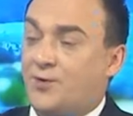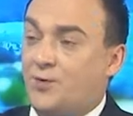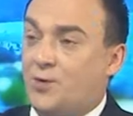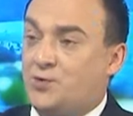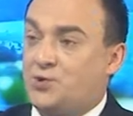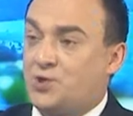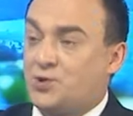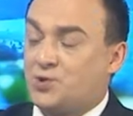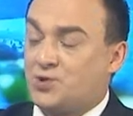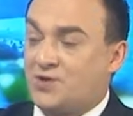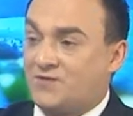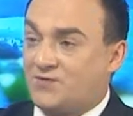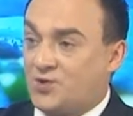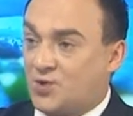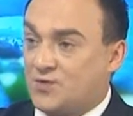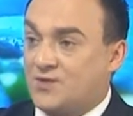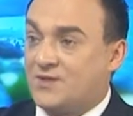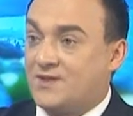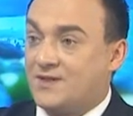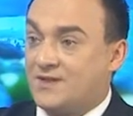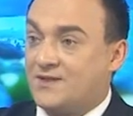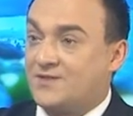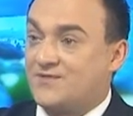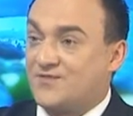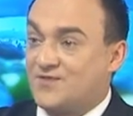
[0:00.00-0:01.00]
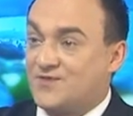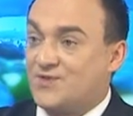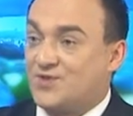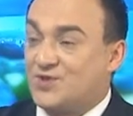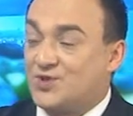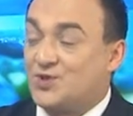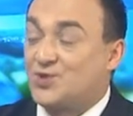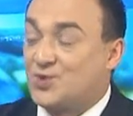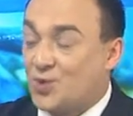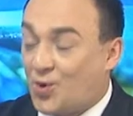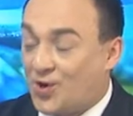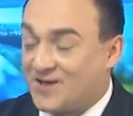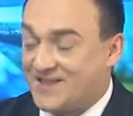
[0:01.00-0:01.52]
очередь уже все,
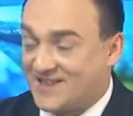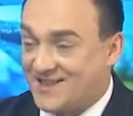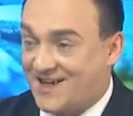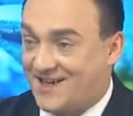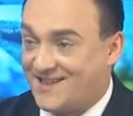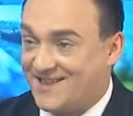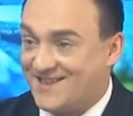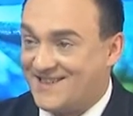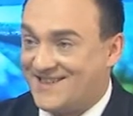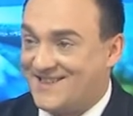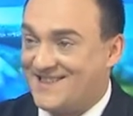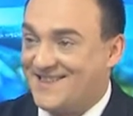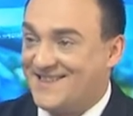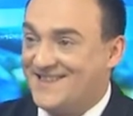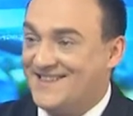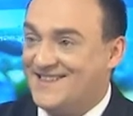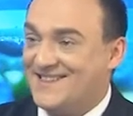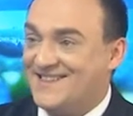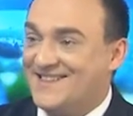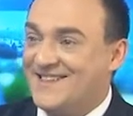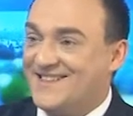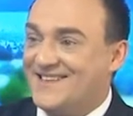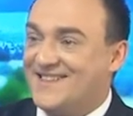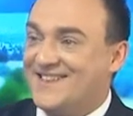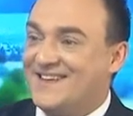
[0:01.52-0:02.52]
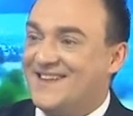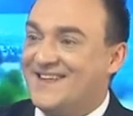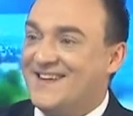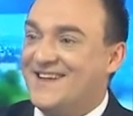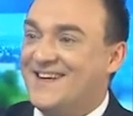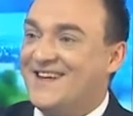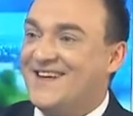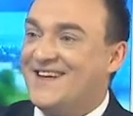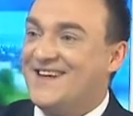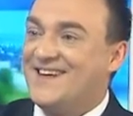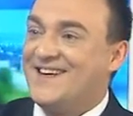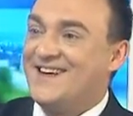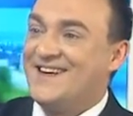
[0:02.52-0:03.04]
что осталось, да?
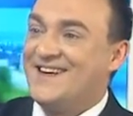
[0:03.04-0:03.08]
Ну,